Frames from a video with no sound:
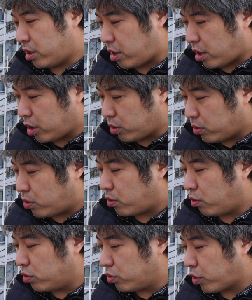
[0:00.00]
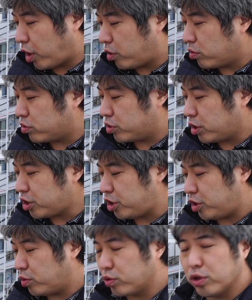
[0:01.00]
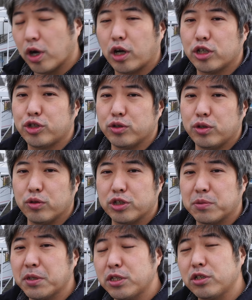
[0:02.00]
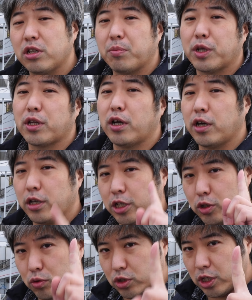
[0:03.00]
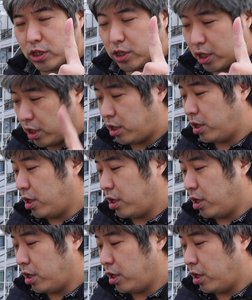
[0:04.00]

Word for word: であと温度警告なしに録画が終了しますってパターンが1つですね